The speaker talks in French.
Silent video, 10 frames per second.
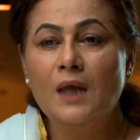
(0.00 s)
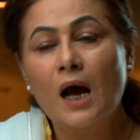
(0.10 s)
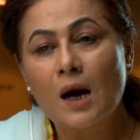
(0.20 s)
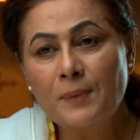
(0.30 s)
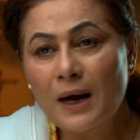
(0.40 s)

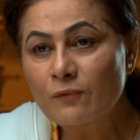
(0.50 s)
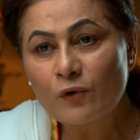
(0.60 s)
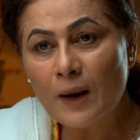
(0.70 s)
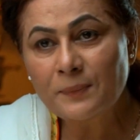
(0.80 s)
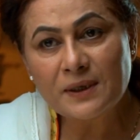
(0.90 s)
Elle n'est
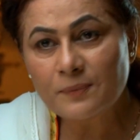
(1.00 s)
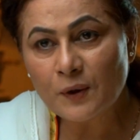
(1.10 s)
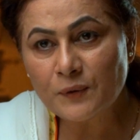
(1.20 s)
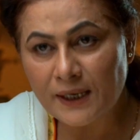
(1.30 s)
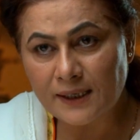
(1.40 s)
plus ta
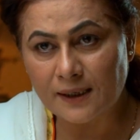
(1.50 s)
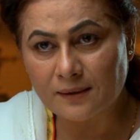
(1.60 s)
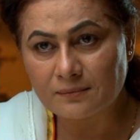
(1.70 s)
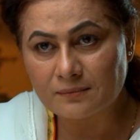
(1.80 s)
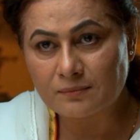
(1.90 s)
belle-fille
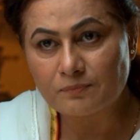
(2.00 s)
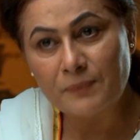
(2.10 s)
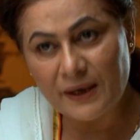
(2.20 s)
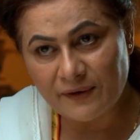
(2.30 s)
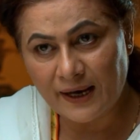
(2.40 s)
maintenant.
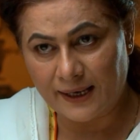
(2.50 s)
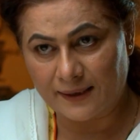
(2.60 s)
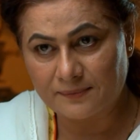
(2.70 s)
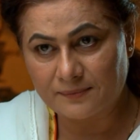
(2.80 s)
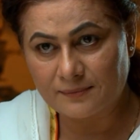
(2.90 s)
Elle est veuve.
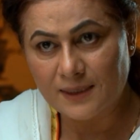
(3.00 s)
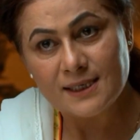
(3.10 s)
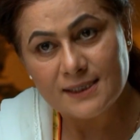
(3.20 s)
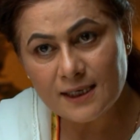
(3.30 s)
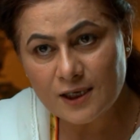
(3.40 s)

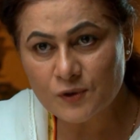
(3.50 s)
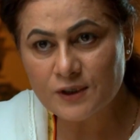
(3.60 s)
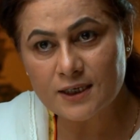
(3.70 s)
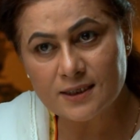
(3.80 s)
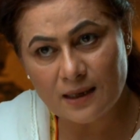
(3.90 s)
C'est pourquoi
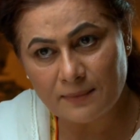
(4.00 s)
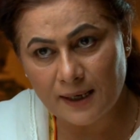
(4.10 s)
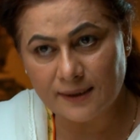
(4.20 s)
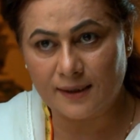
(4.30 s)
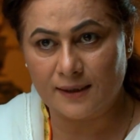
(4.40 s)
j'ai proposé sa